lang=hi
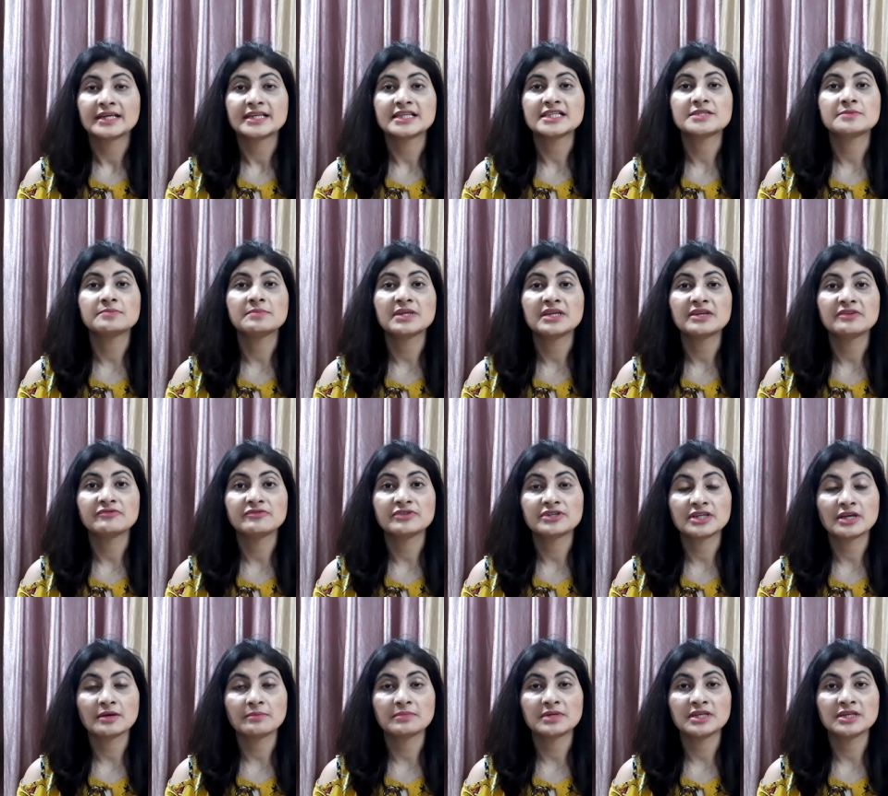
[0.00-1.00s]
इसमें
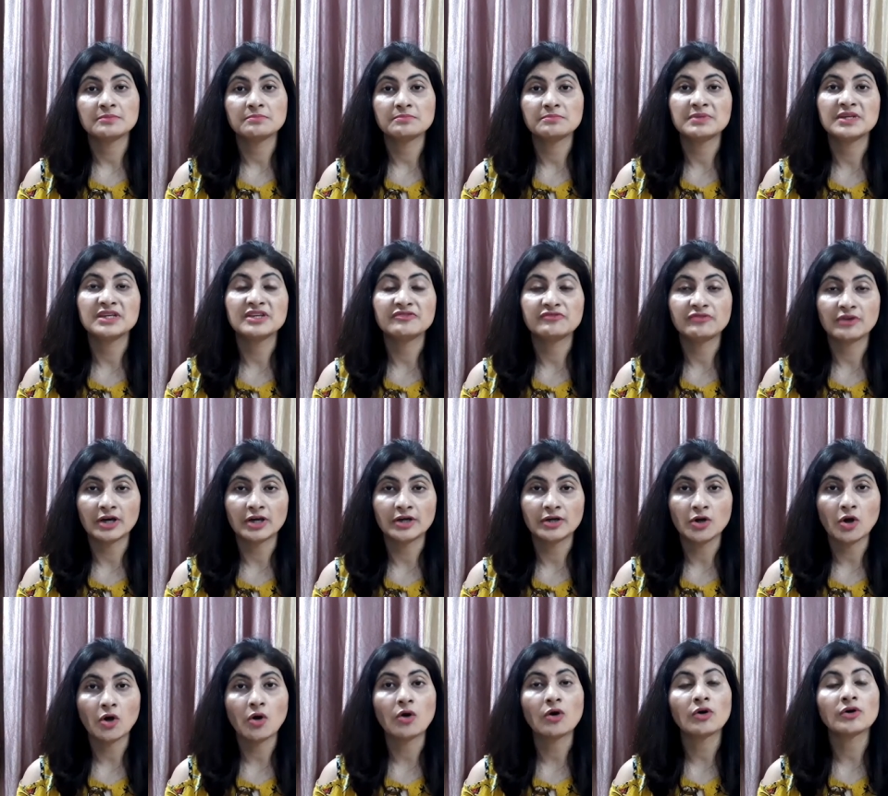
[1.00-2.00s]
विटामिन बी
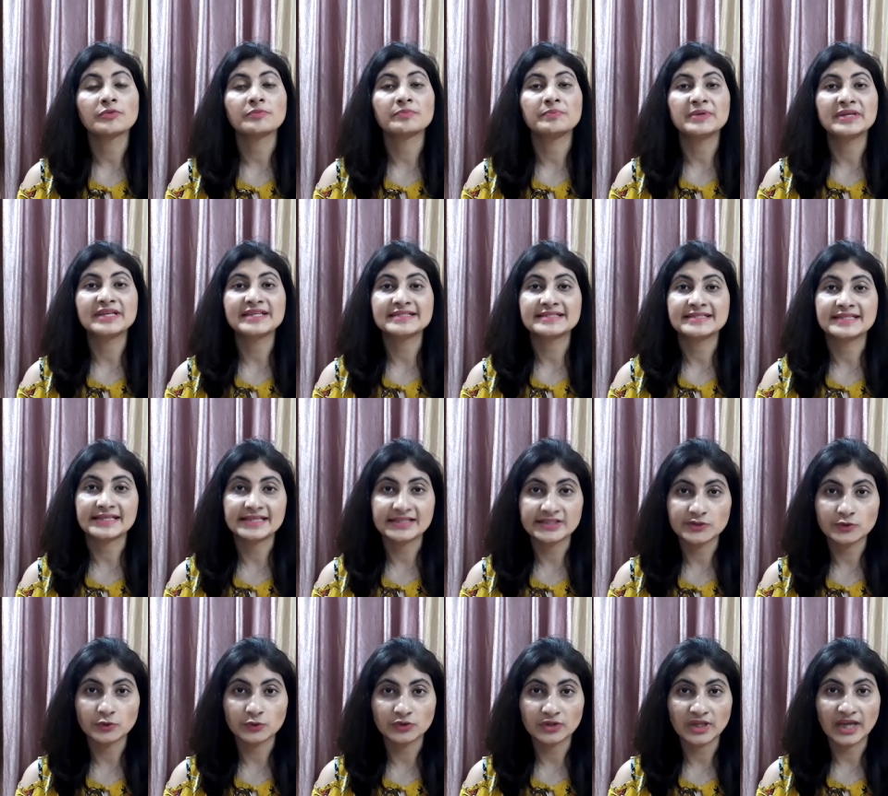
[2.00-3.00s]
वन और बी
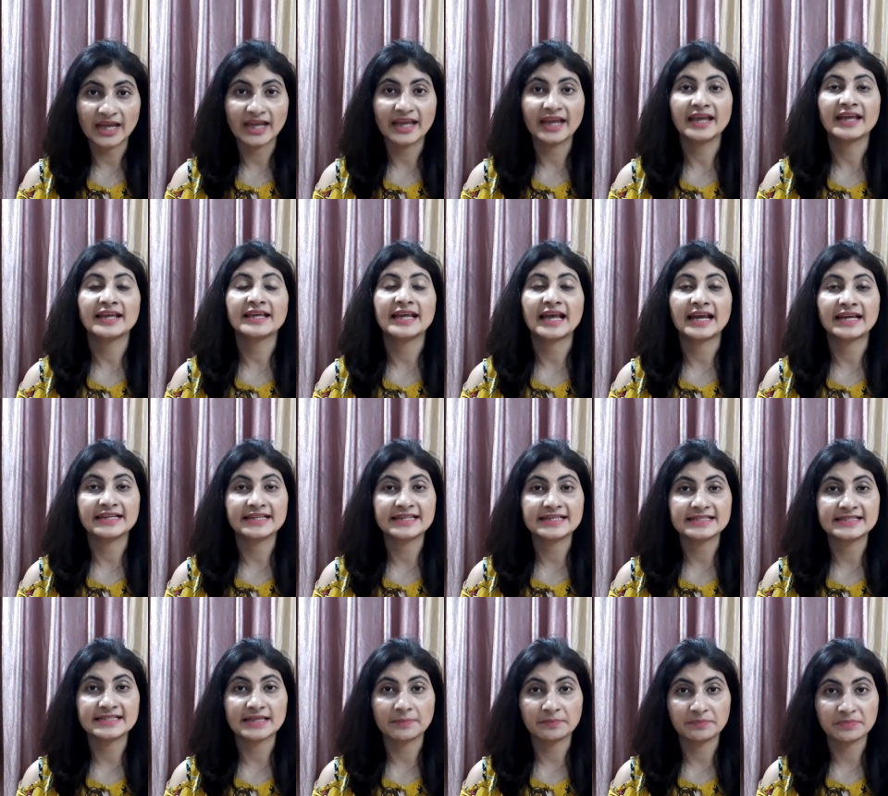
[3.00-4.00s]
सिक्स होता है
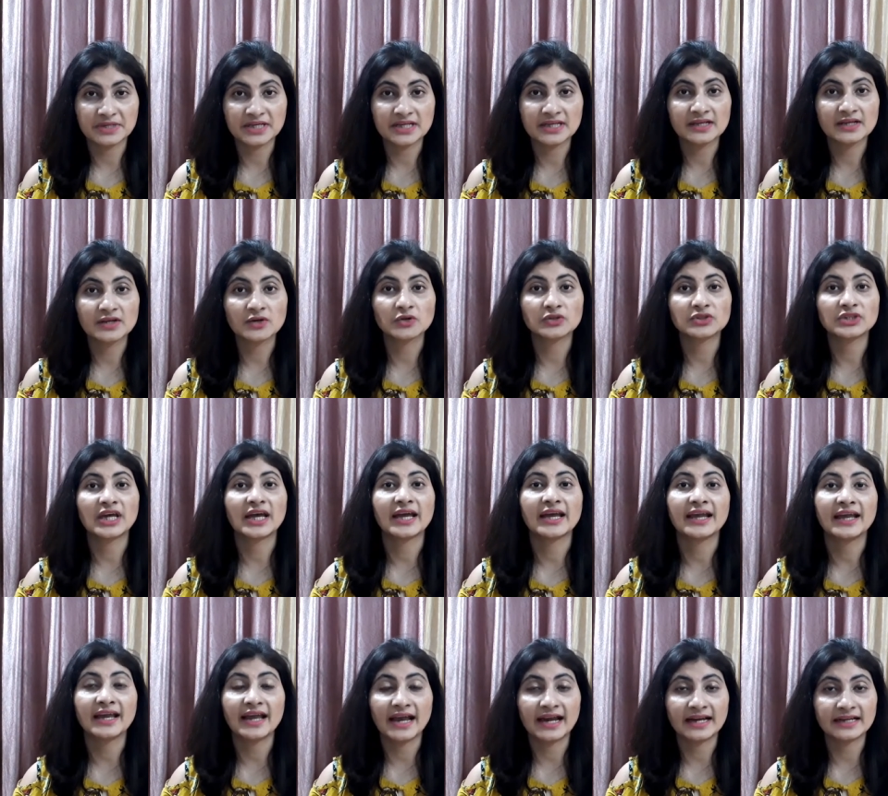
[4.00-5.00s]
एंटीसेप्टिक होता
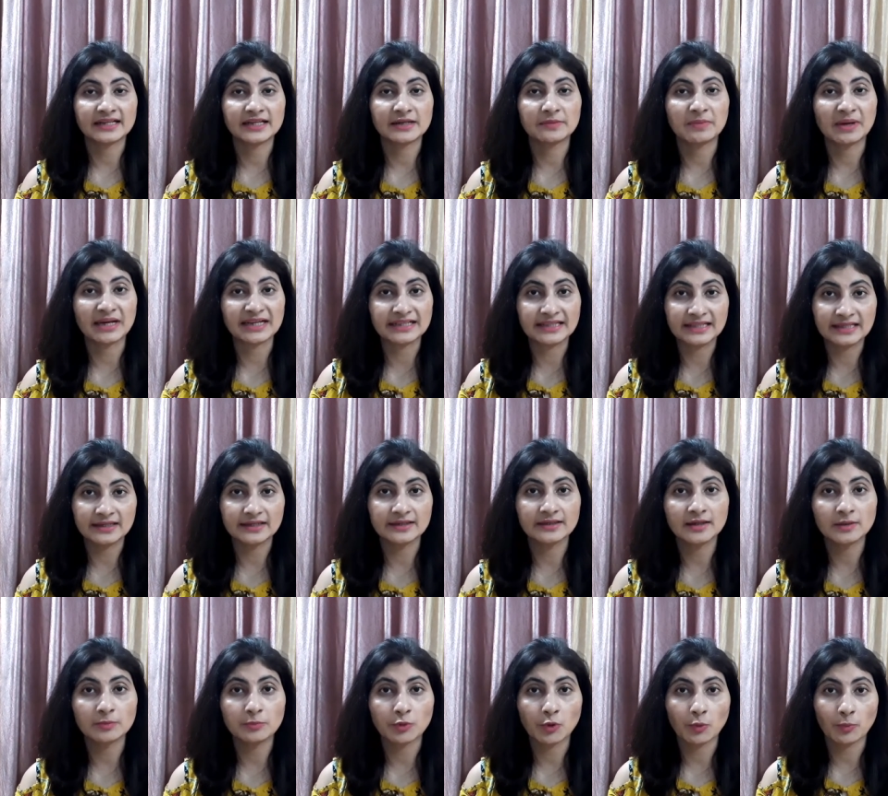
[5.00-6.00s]
है
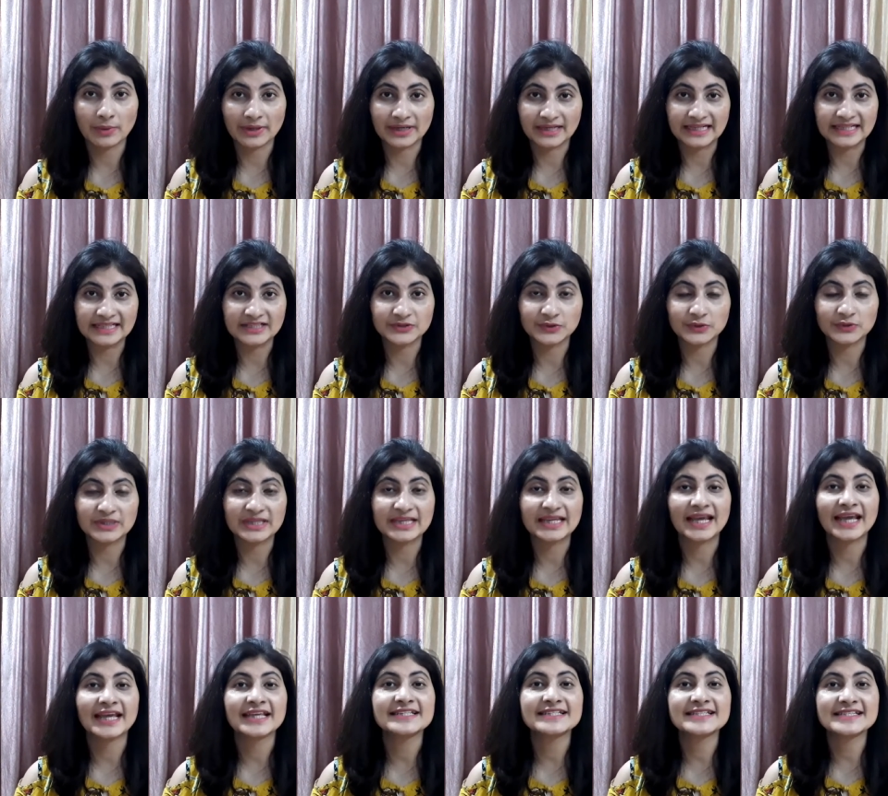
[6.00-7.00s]
एंटीबैक्टीरियल प्रॉपर्टीज़ होती
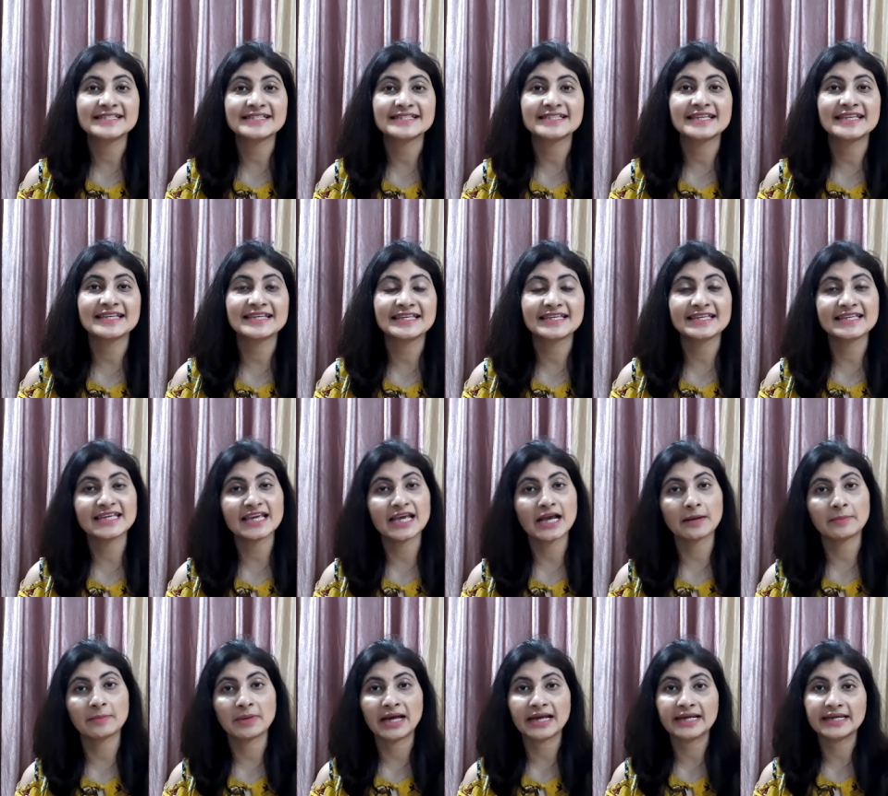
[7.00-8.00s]
हैं जिससे कि ये
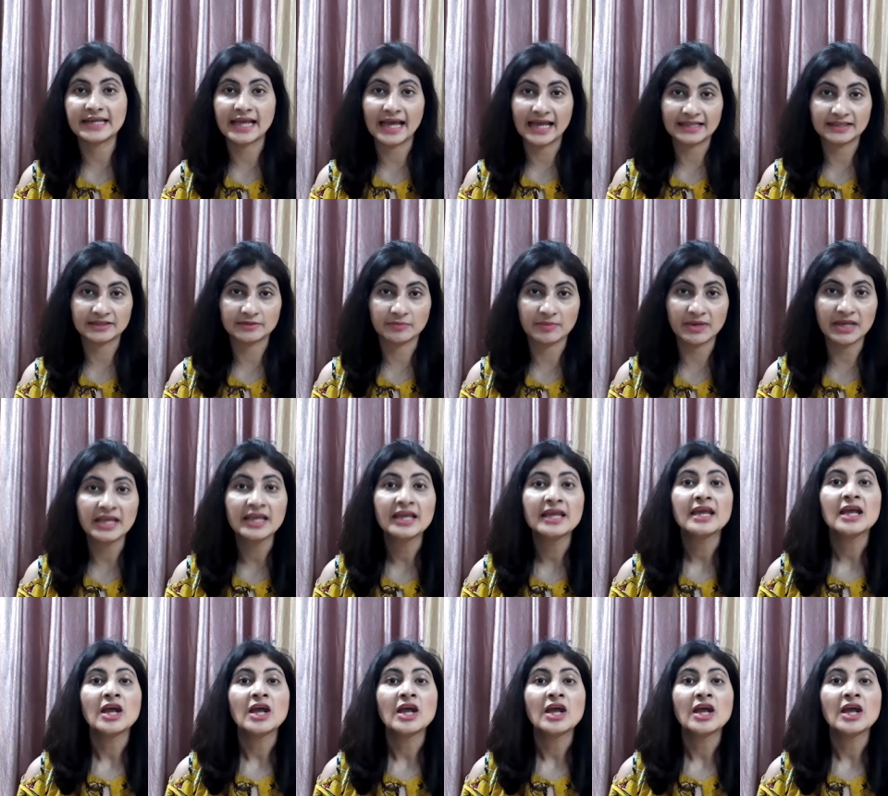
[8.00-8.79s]
हमारी हेल्थ में